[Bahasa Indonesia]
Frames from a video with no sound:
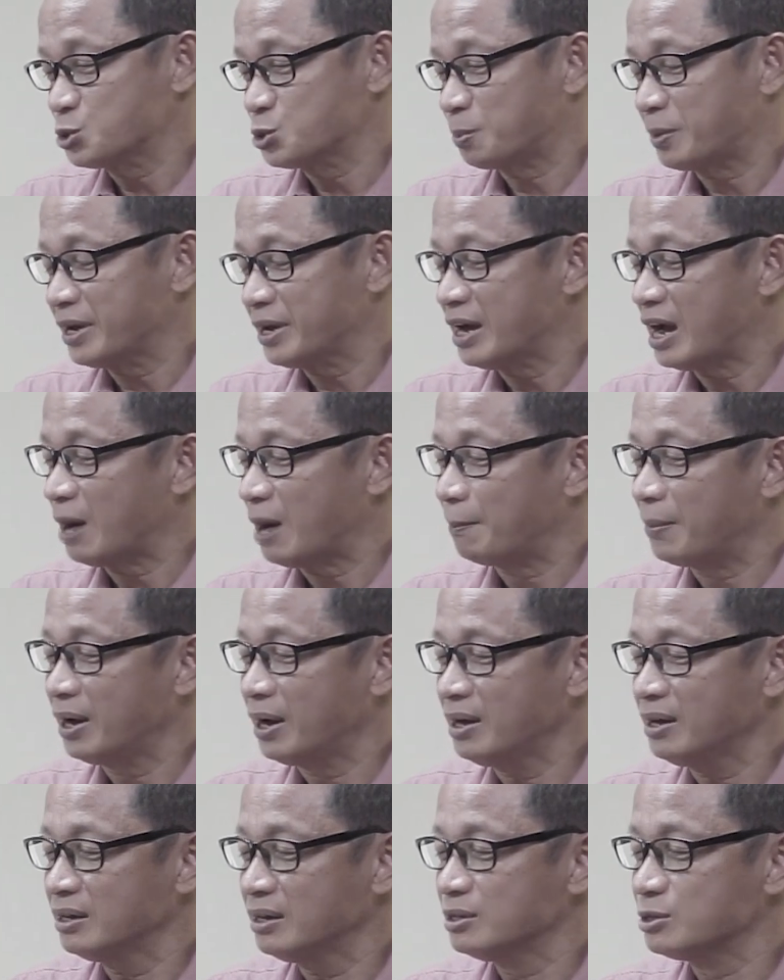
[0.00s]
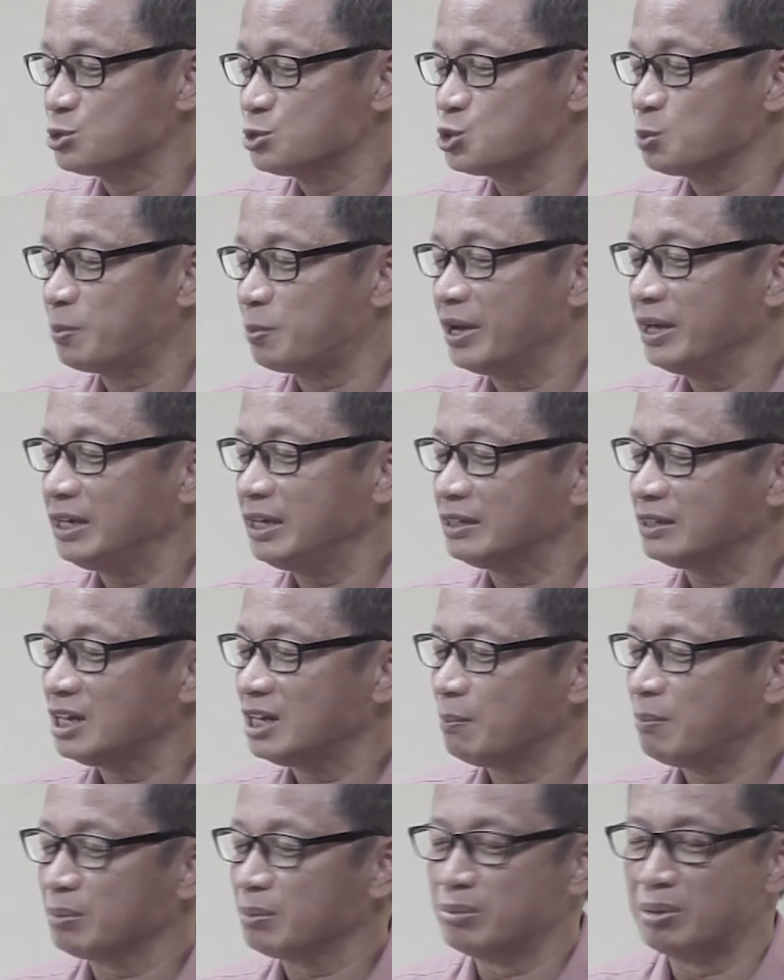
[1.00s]
Supaya apa? Supaya kita
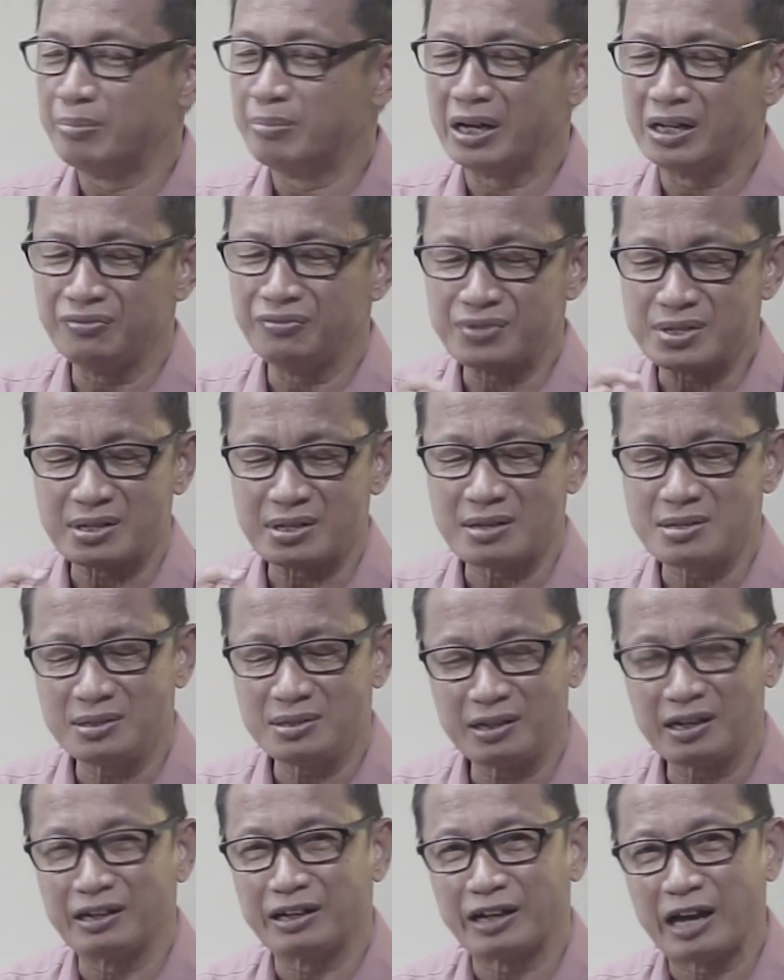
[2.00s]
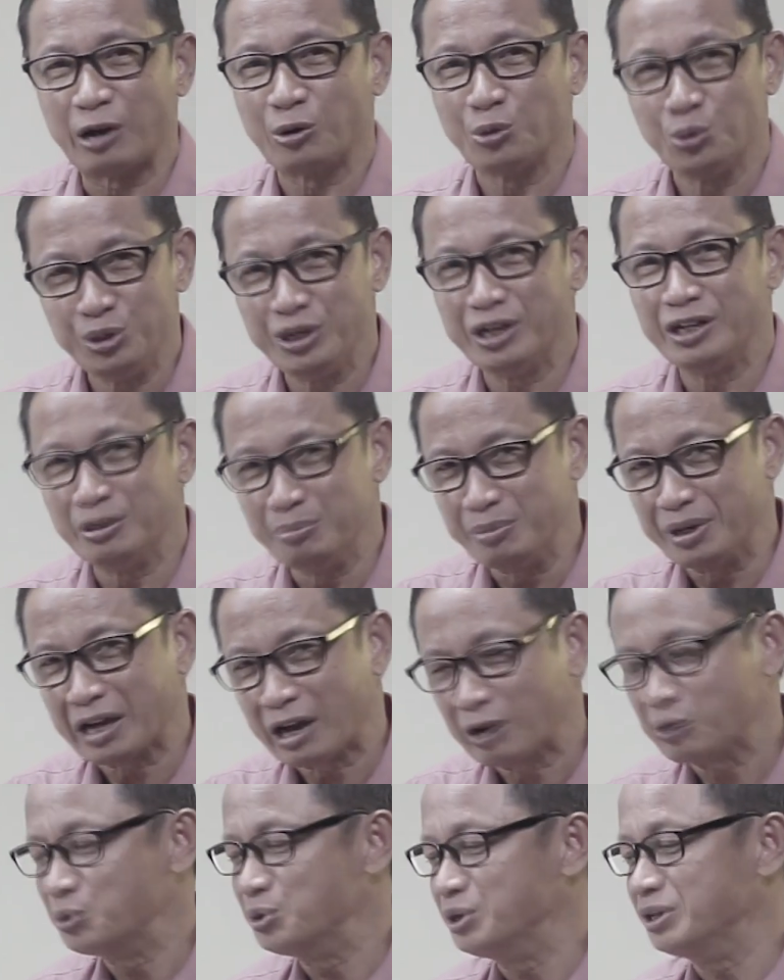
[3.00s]
dapat memanifestasikan karunia demi
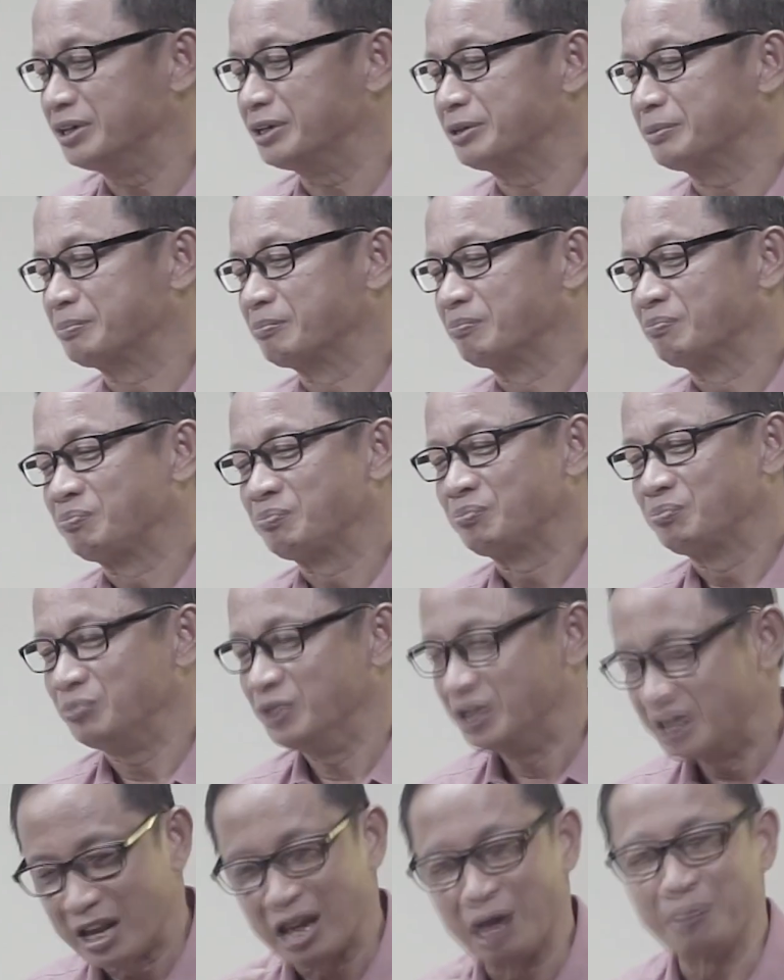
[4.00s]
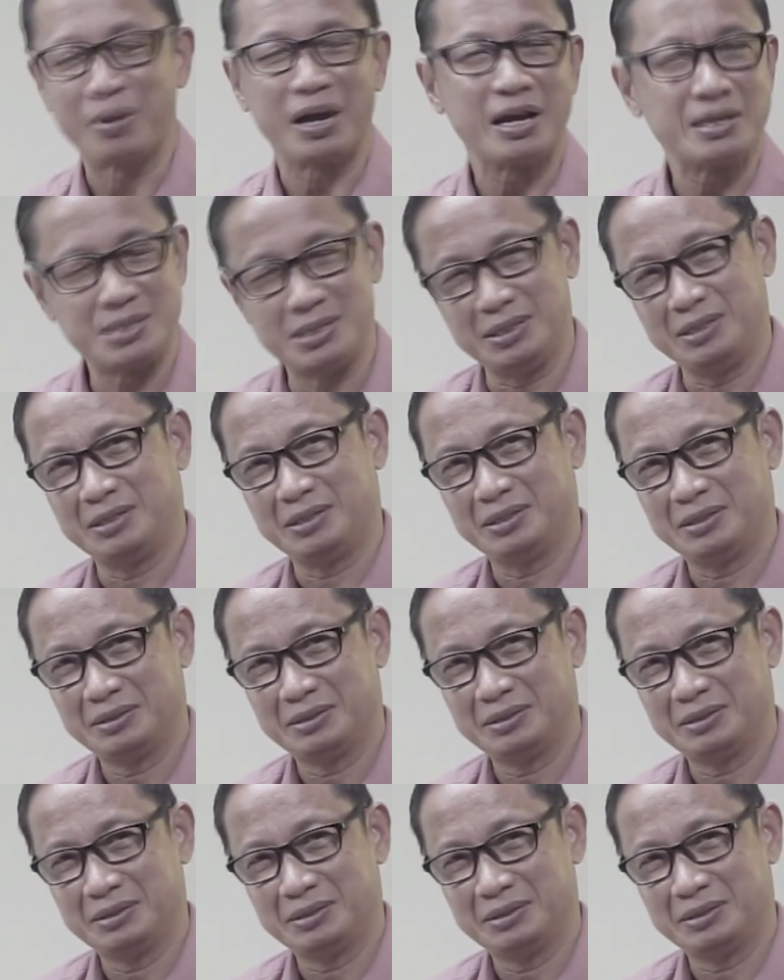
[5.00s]
karunia di dalam kasih.